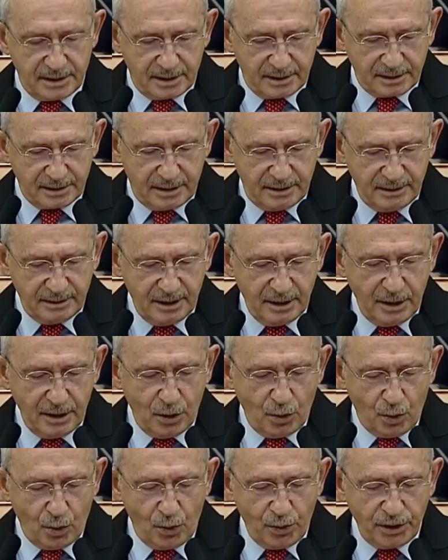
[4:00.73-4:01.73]
liradan
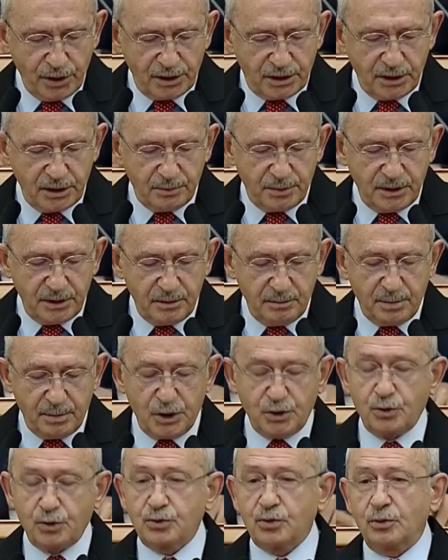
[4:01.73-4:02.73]

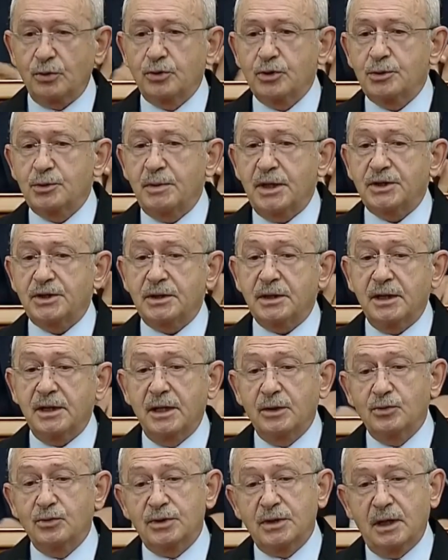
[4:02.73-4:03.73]
12.535
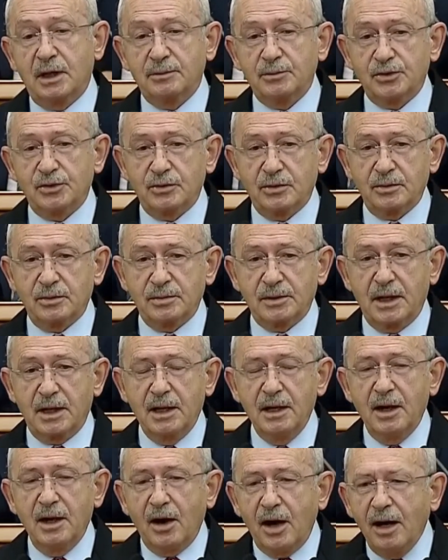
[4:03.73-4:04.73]
liraya yükselmiş durumda.
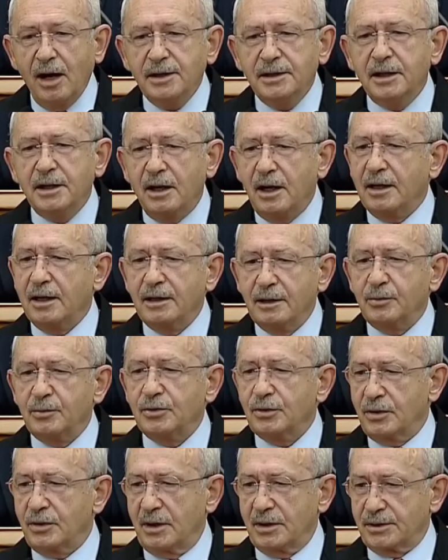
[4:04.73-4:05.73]
Hangi aile
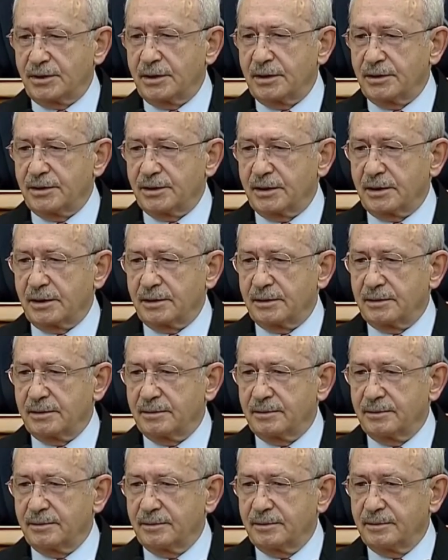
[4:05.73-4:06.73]
bunu karşılayacak?
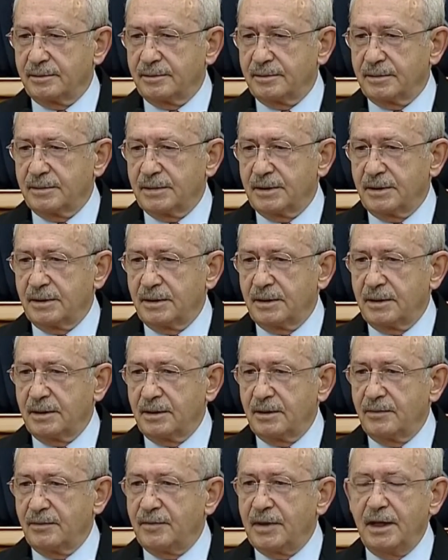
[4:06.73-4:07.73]

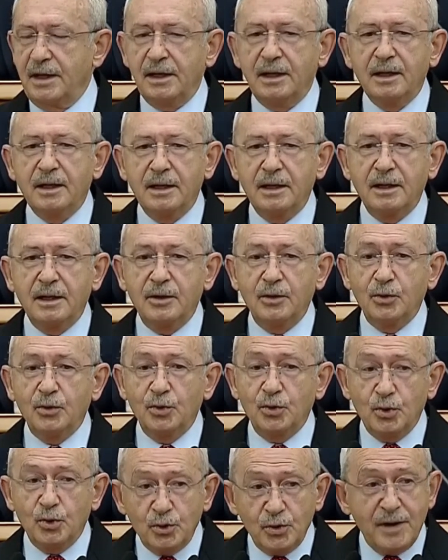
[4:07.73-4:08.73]
Ve
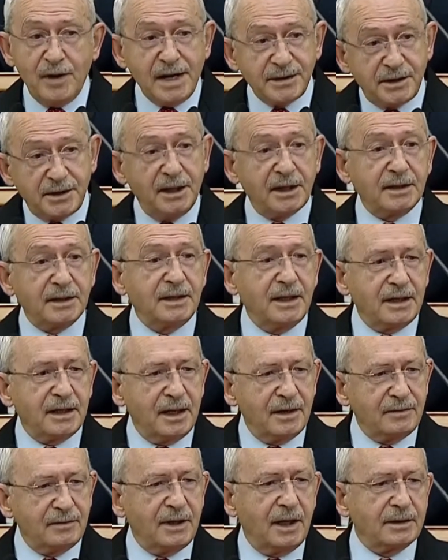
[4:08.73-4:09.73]
üniversiteye giden
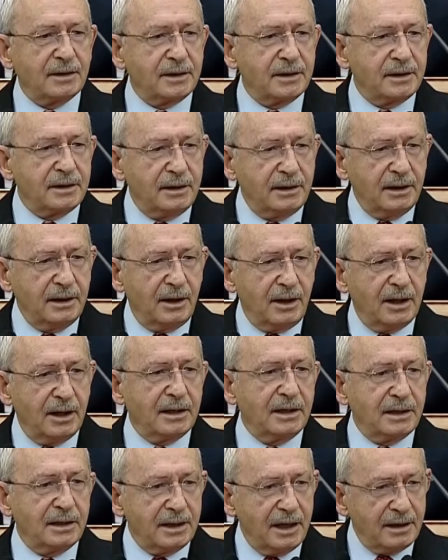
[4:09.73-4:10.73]
evladını
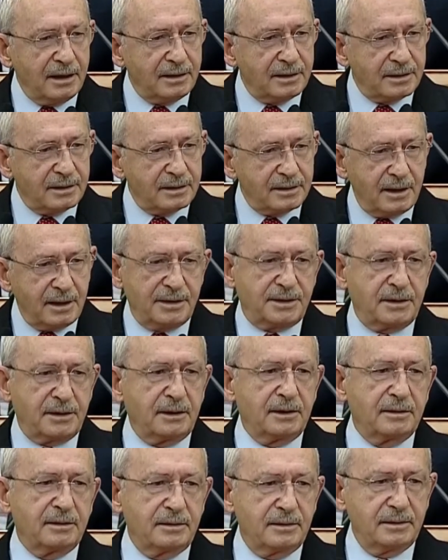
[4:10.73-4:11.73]
aileler
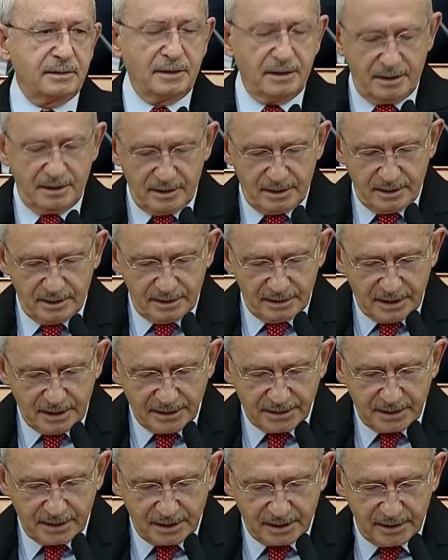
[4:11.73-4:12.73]
nasıl
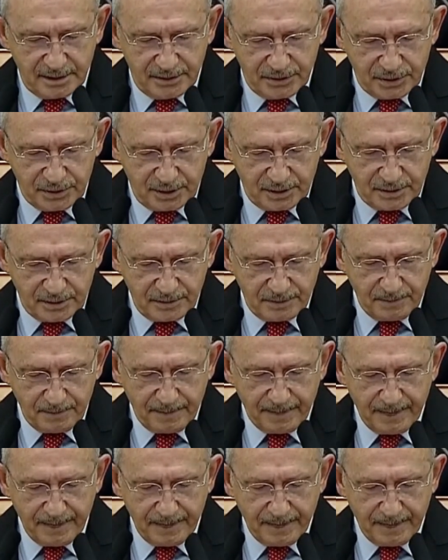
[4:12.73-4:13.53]
destekleyecek?